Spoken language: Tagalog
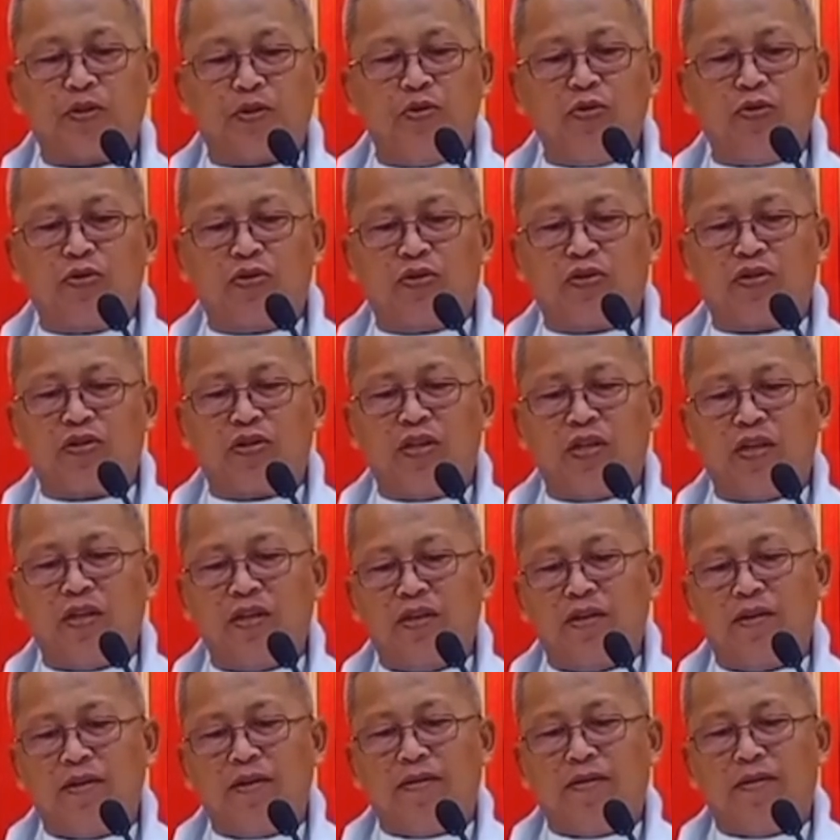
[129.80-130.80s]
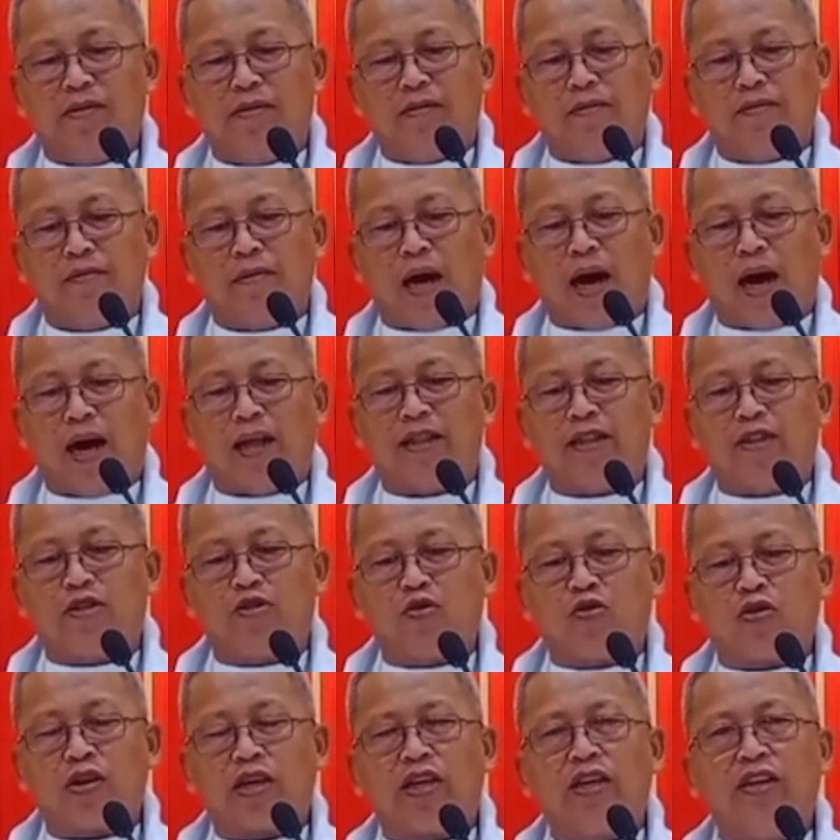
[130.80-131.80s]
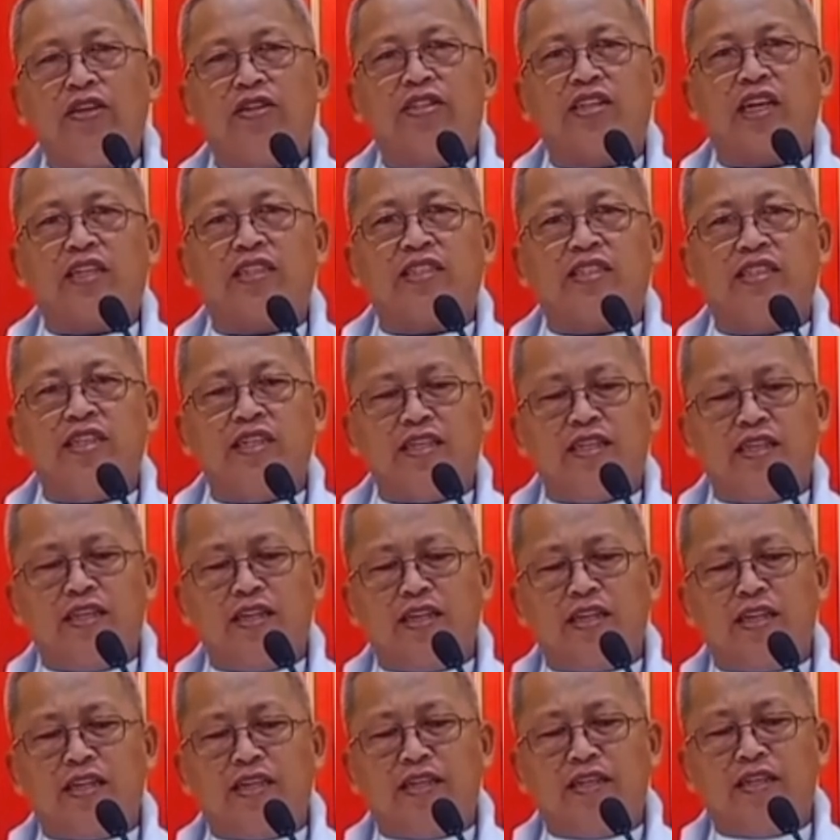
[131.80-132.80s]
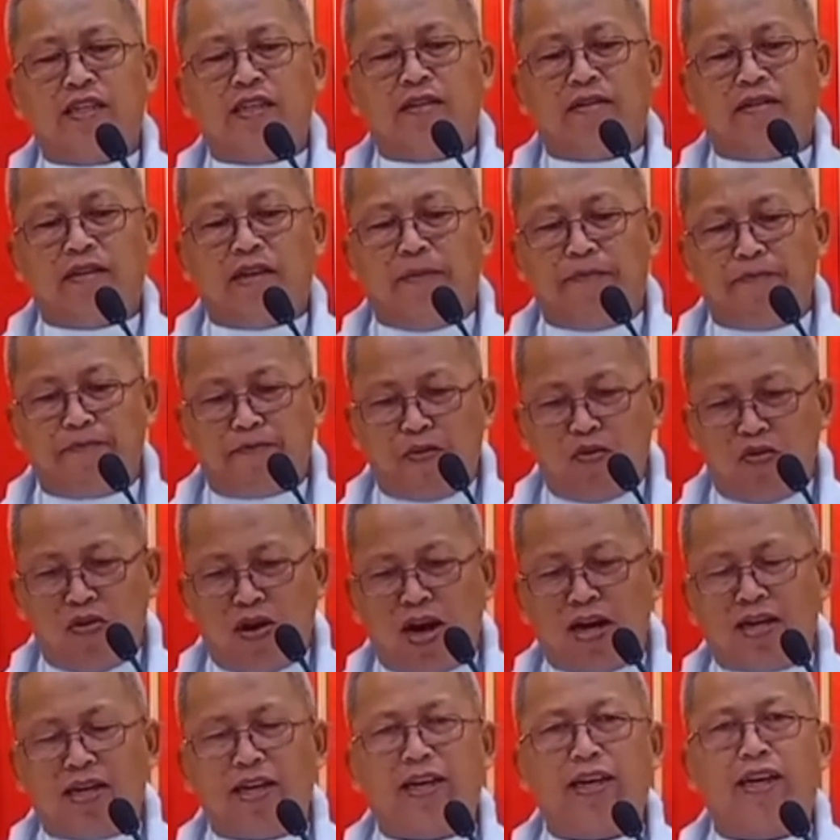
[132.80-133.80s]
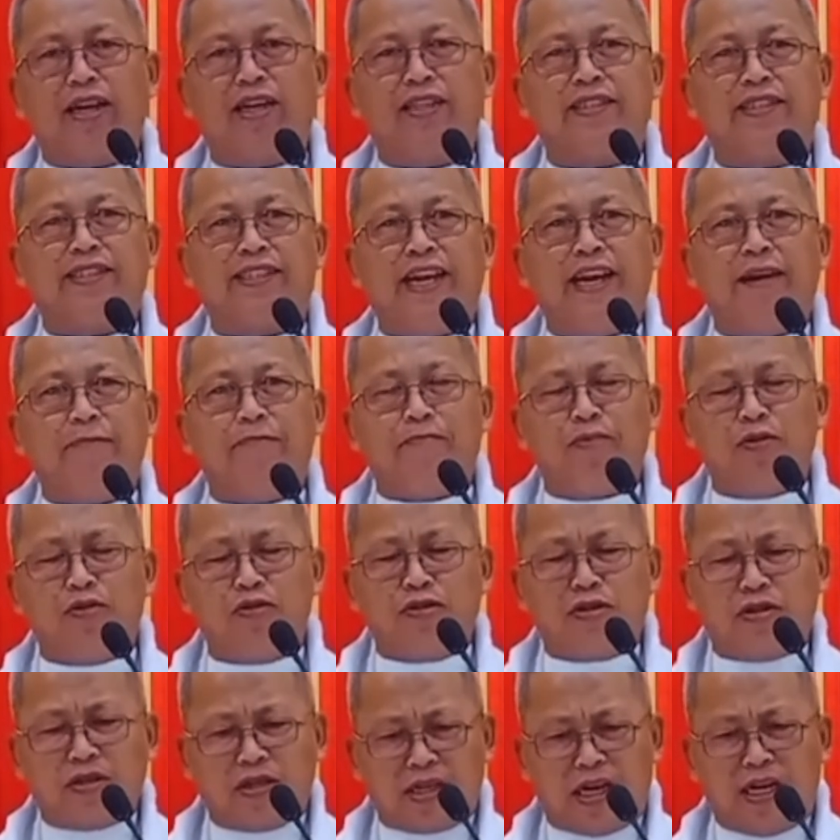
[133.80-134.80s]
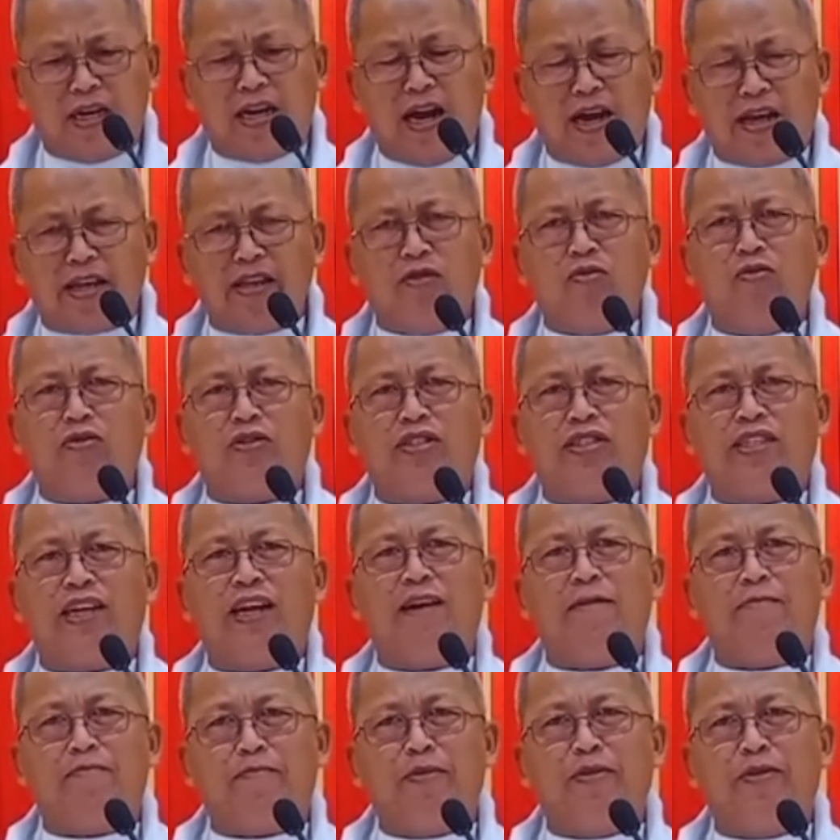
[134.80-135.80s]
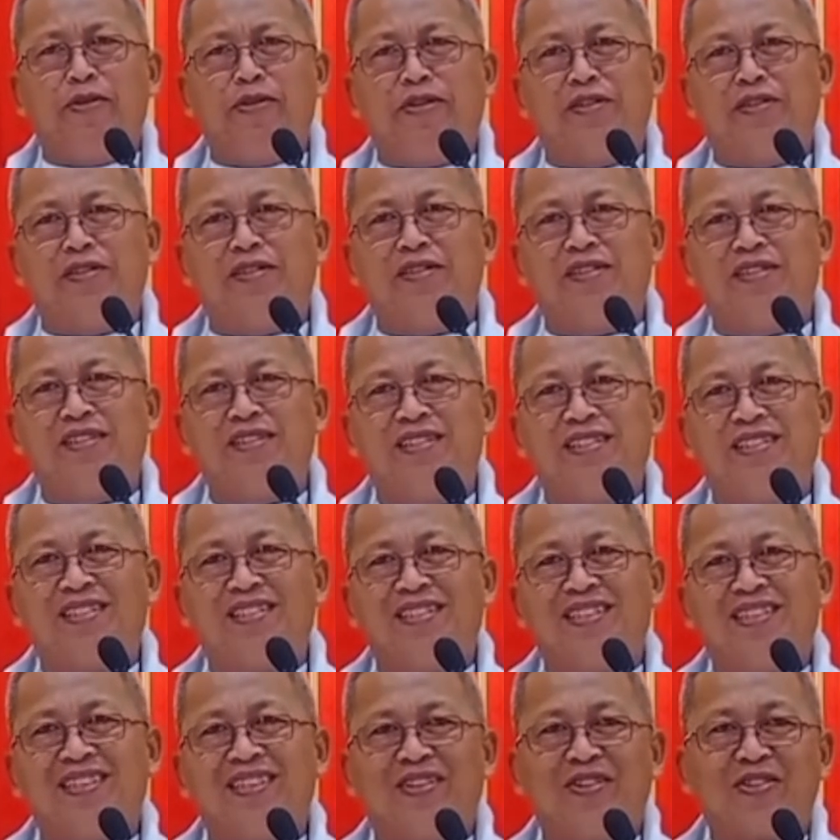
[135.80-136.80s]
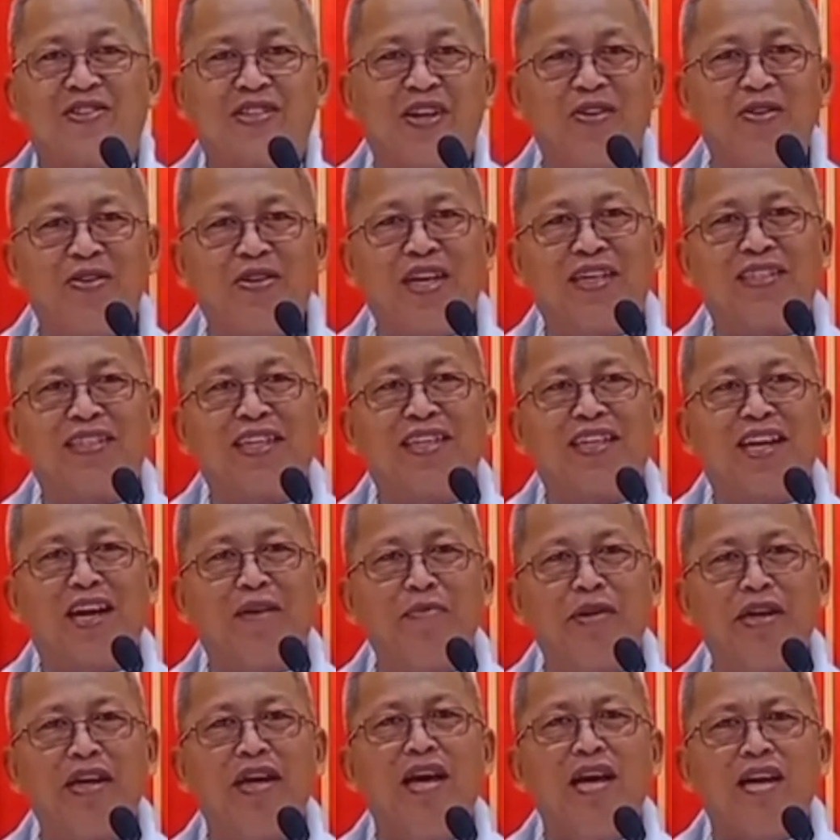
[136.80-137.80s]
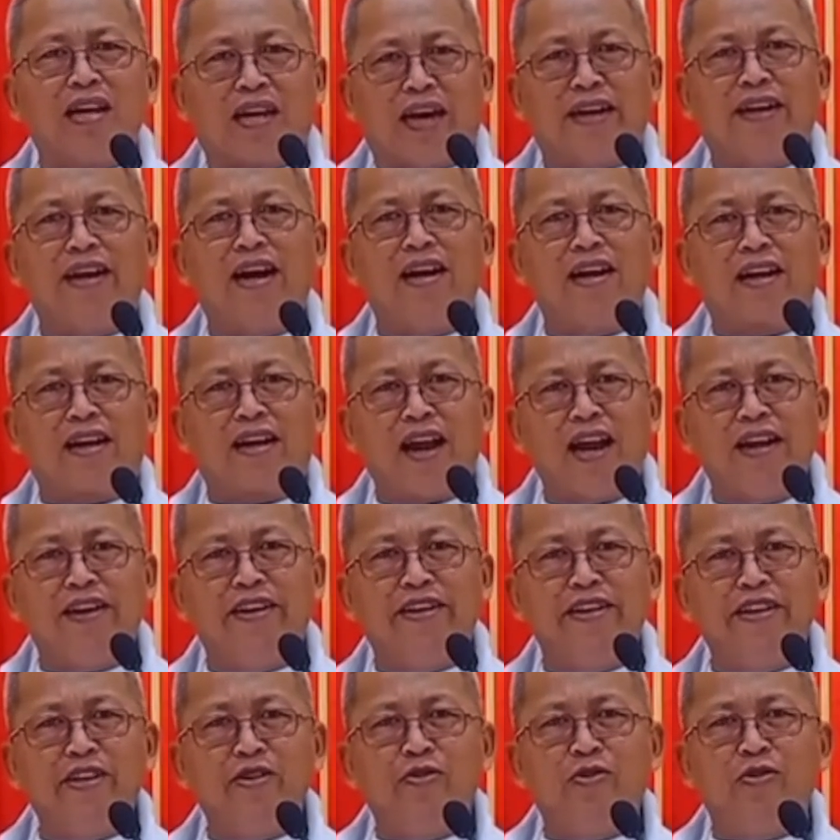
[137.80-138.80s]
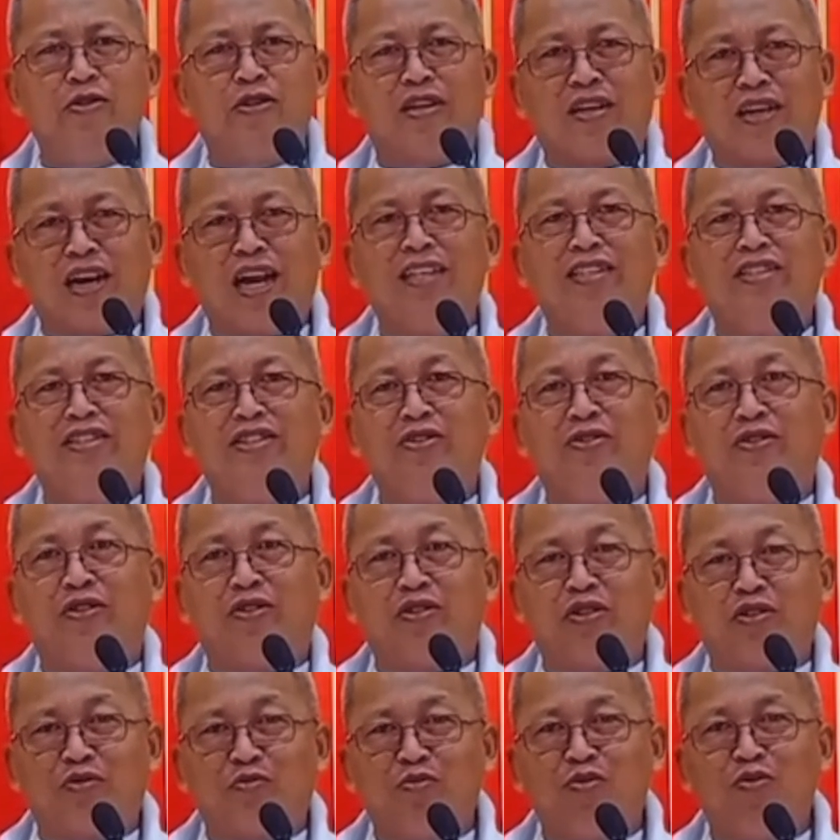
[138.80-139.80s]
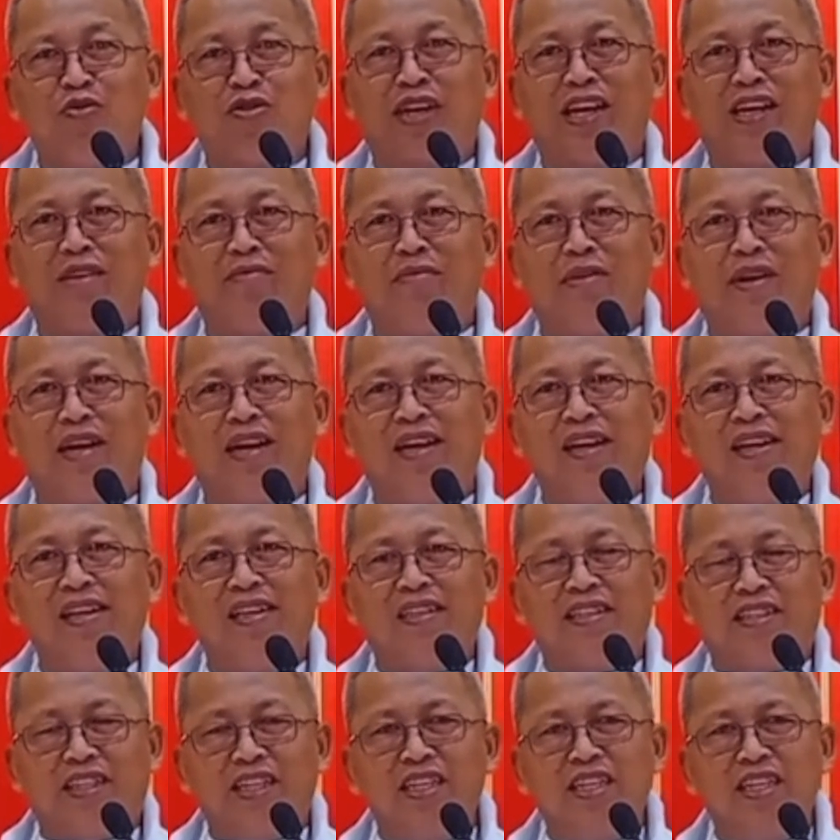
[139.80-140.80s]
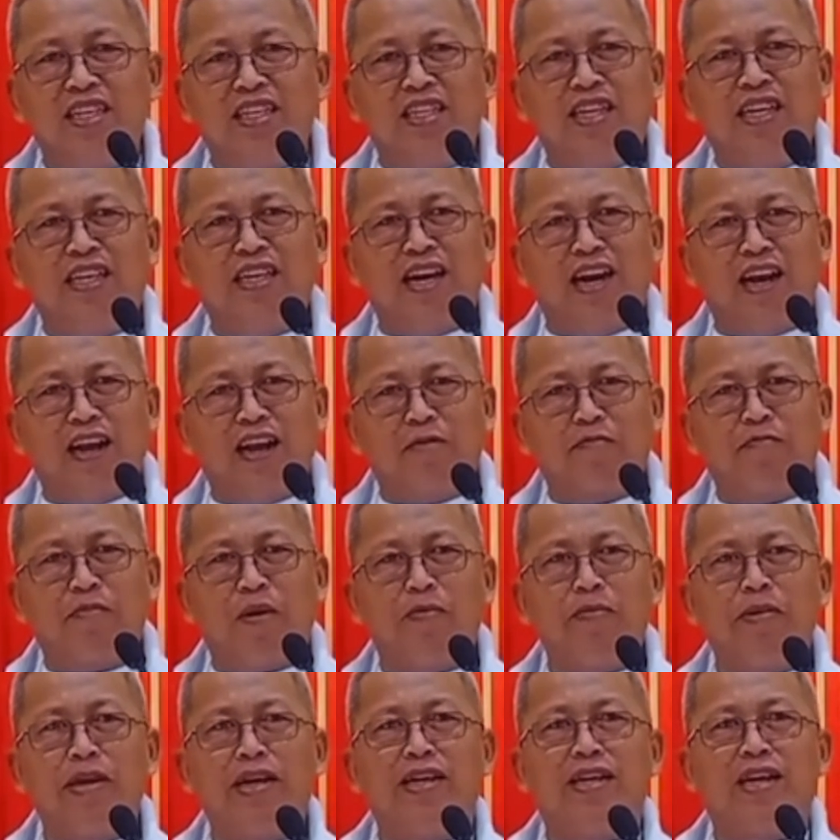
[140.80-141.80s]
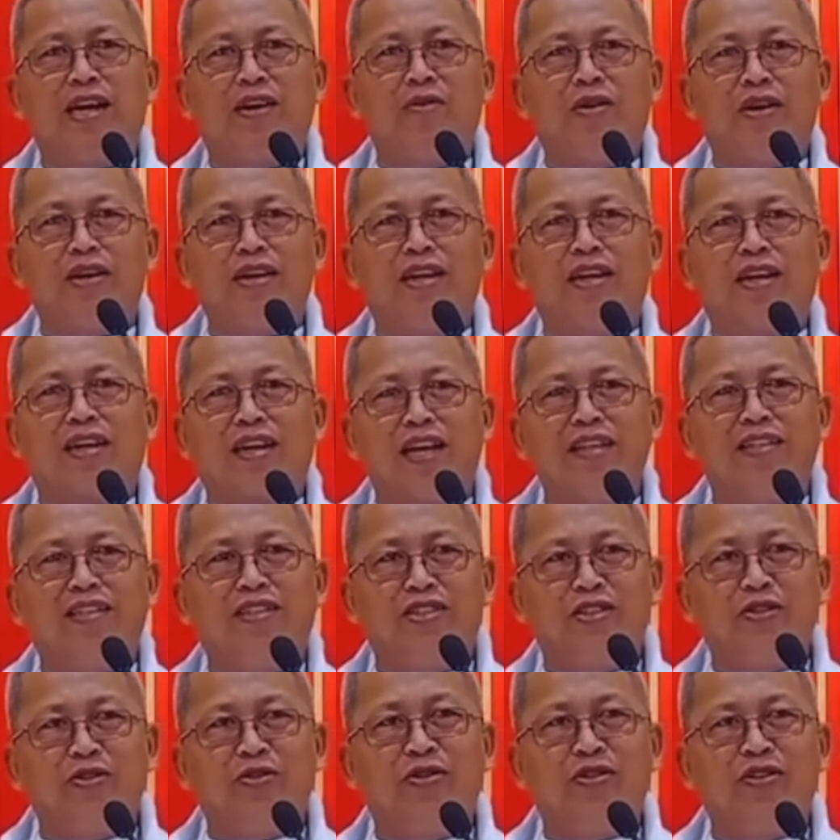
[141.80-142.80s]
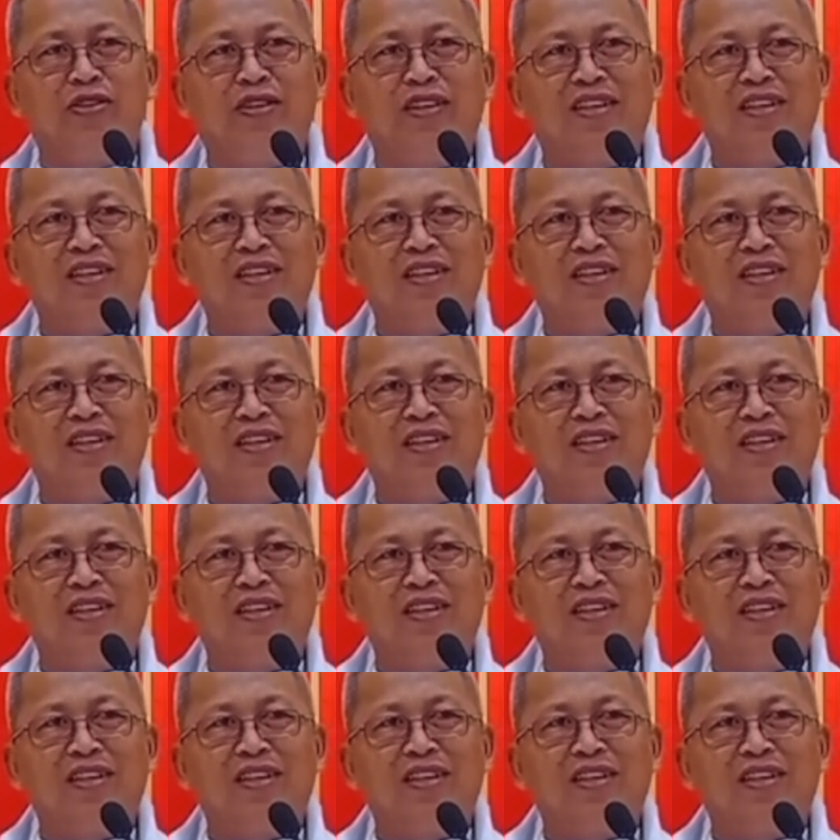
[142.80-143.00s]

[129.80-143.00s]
Sus. Adto sa siging yampungad anang cellphone kana gyung cellphone. No, sa una sad kami kanang radyo, radio, tos bukid ba. Sige na lang paminaw anang radyo.